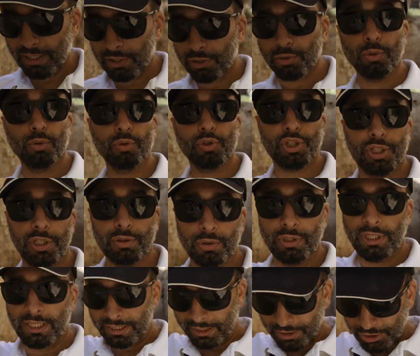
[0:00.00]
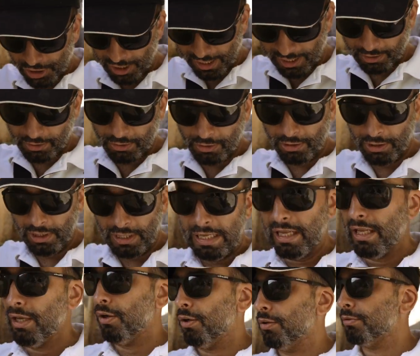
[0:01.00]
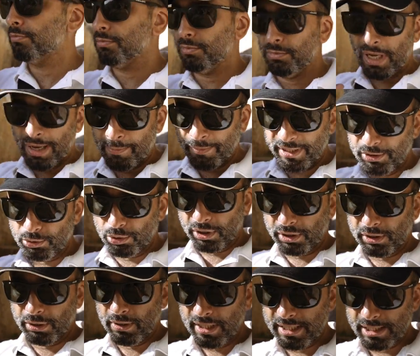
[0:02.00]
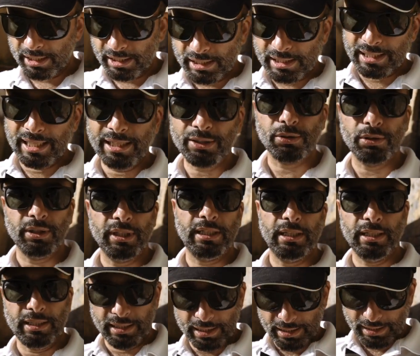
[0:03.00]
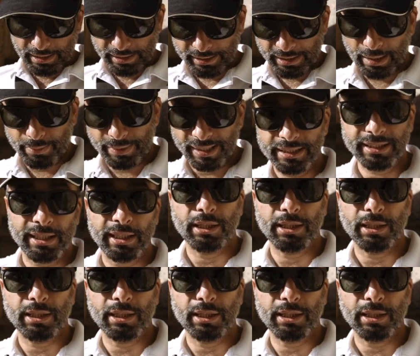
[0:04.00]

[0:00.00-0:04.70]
e sono uscito dal cancello ammetto che di non essere stato nel, nella parte